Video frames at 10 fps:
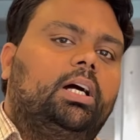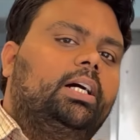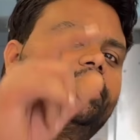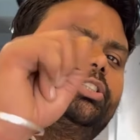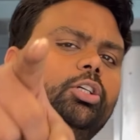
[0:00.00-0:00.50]
हाँ
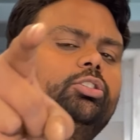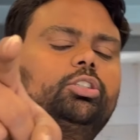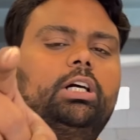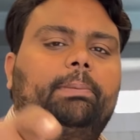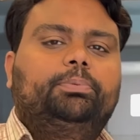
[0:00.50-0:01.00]
जी
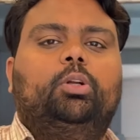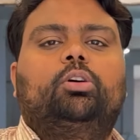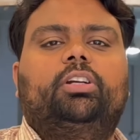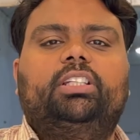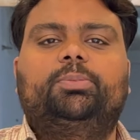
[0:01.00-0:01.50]
दोस्तों आप
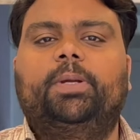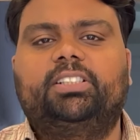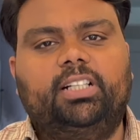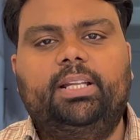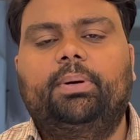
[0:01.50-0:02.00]
लोगों की
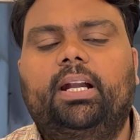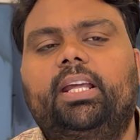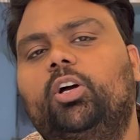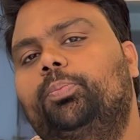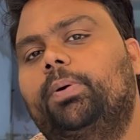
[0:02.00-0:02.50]
स्पेशल डिमांड
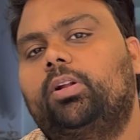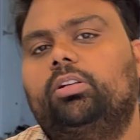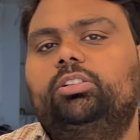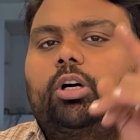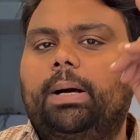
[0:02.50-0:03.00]
के ऊपर और
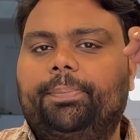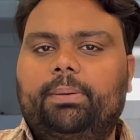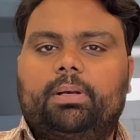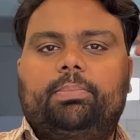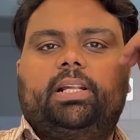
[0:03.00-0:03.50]
जो आपने
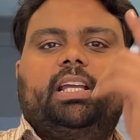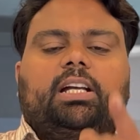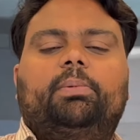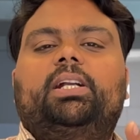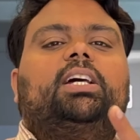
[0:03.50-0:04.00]
भर भर के
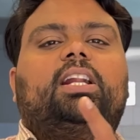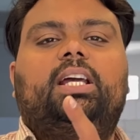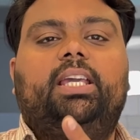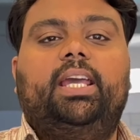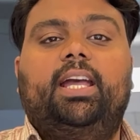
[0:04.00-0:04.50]
कमेंट कर
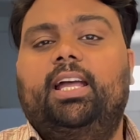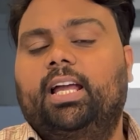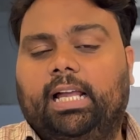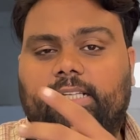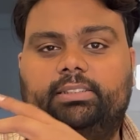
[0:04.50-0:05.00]
रखे हैं
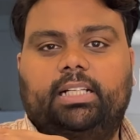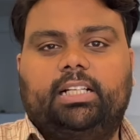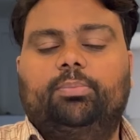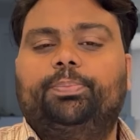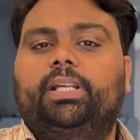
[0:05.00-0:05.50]
सर
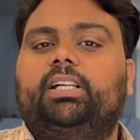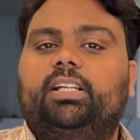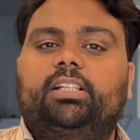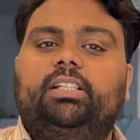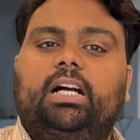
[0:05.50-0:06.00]
कंपेयर
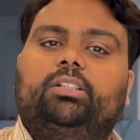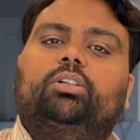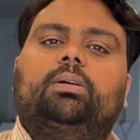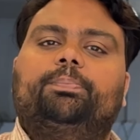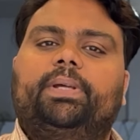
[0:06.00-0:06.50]
करके दिखा दो
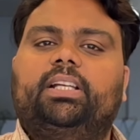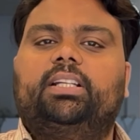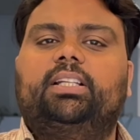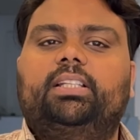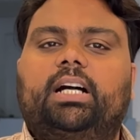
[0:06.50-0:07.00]
कंपेयर
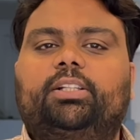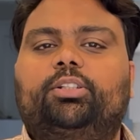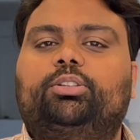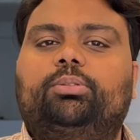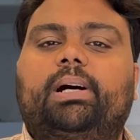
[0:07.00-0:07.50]
करके दिखा दो
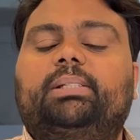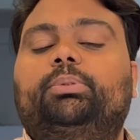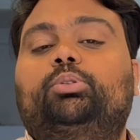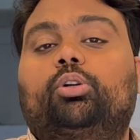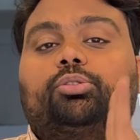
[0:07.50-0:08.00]
तो आज
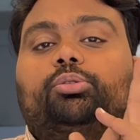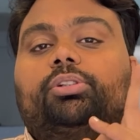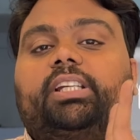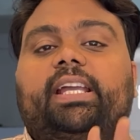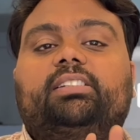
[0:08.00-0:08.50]
मैं दो
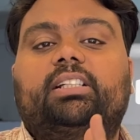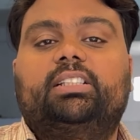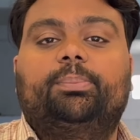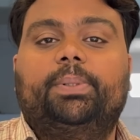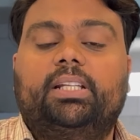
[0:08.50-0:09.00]
स्कूटियां एक साथ
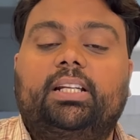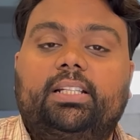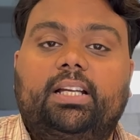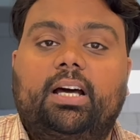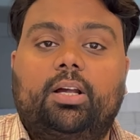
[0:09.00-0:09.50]
कंपेयर करके
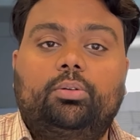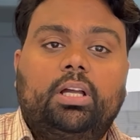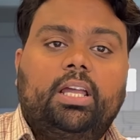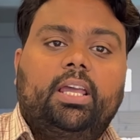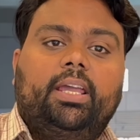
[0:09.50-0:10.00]
दिखा रहा
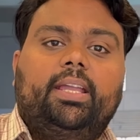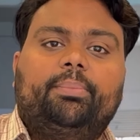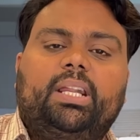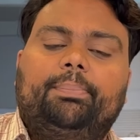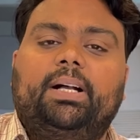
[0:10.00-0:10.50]
हूँ एक
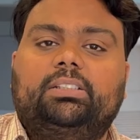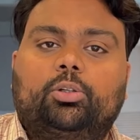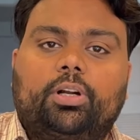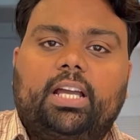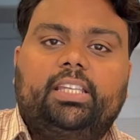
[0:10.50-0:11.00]
मेरे पास
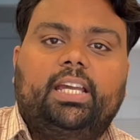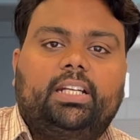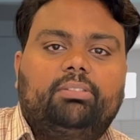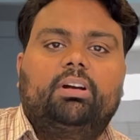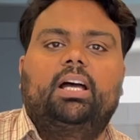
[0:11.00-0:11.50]
होंडा की
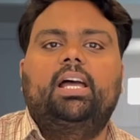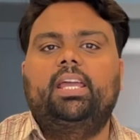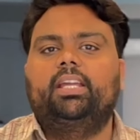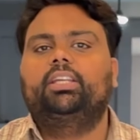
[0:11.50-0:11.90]
एक्टिवा है एक